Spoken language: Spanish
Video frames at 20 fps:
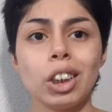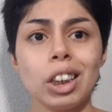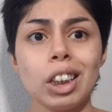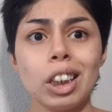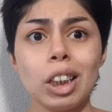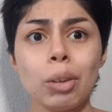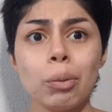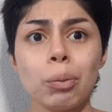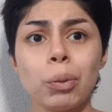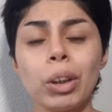
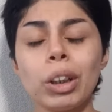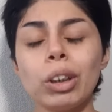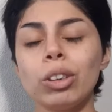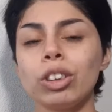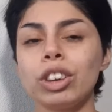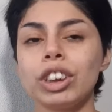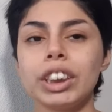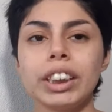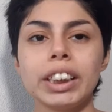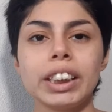Y bueno
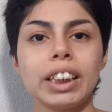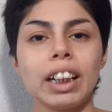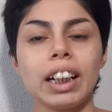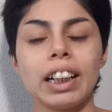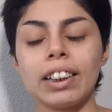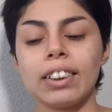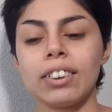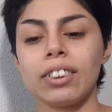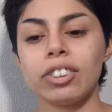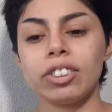
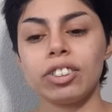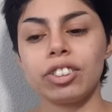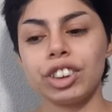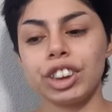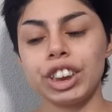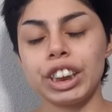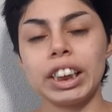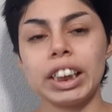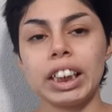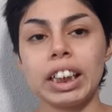chicos,
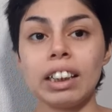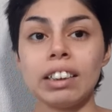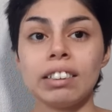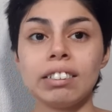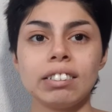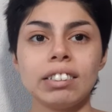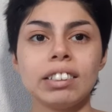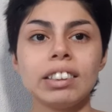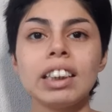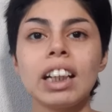
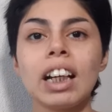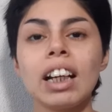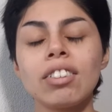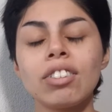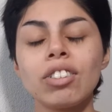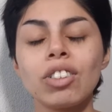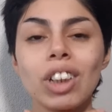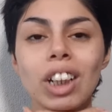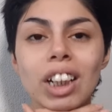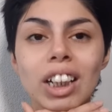chicas, ya
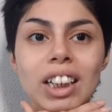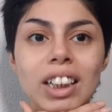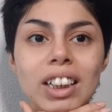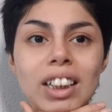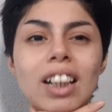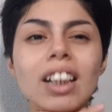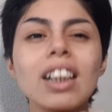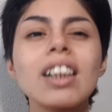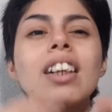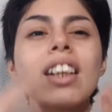estoy aquí
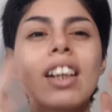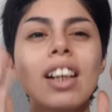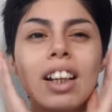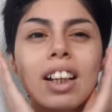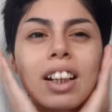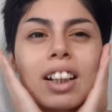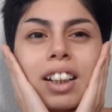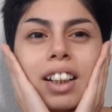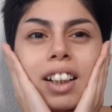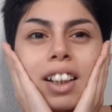de
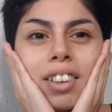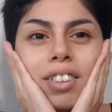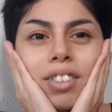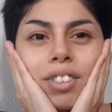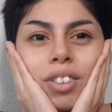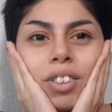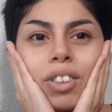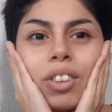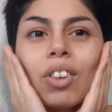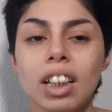
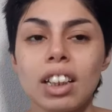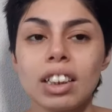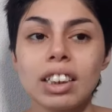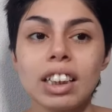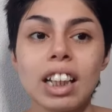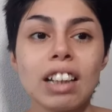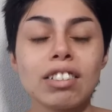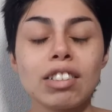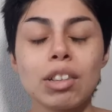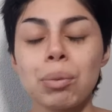regreso.
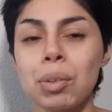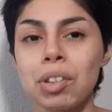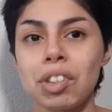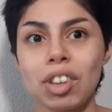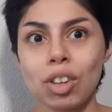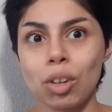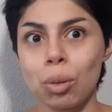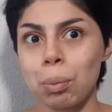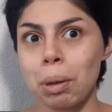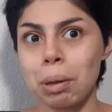Ya hasta me
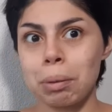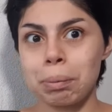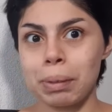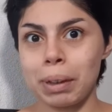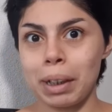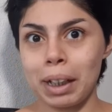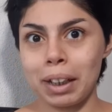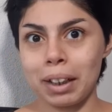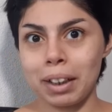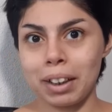siento más
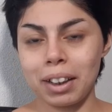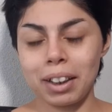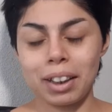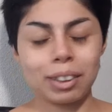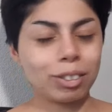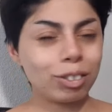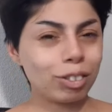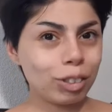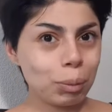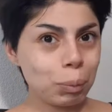blanca,
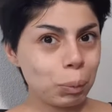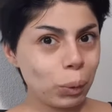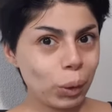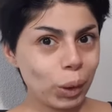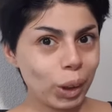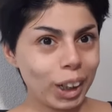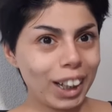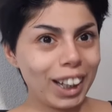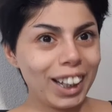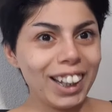no sé por
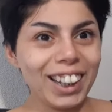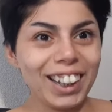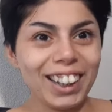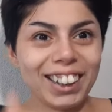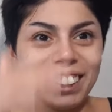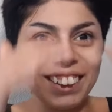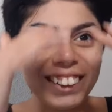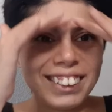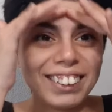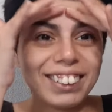qué.
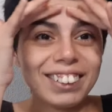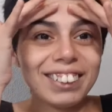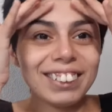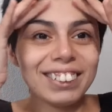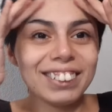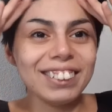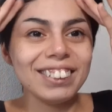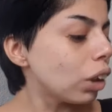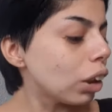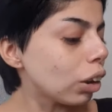
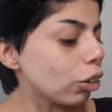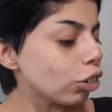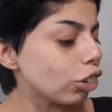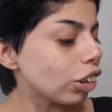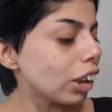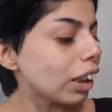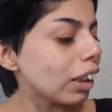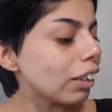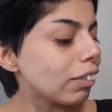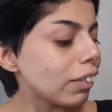Una
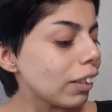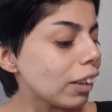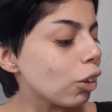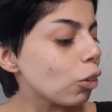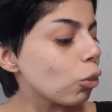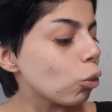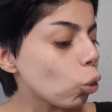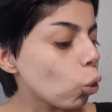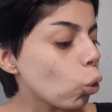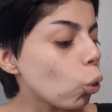cosa que sí les
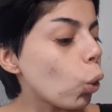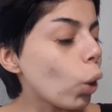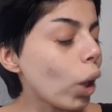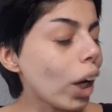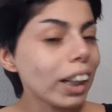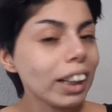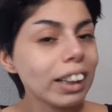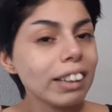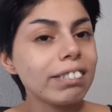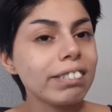voy
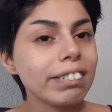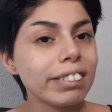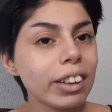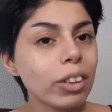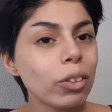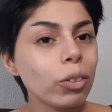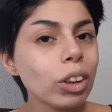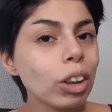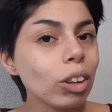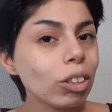a
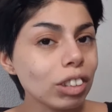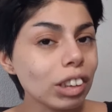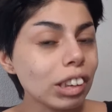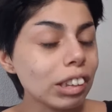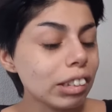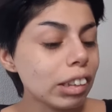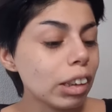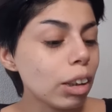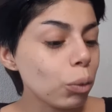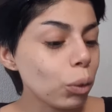decir, una cosa que
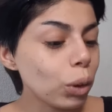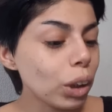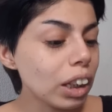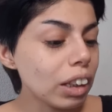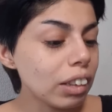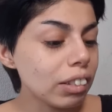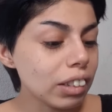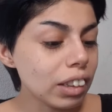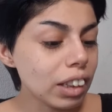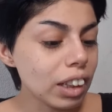sí les voy a
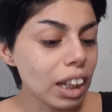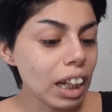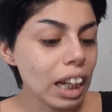decir,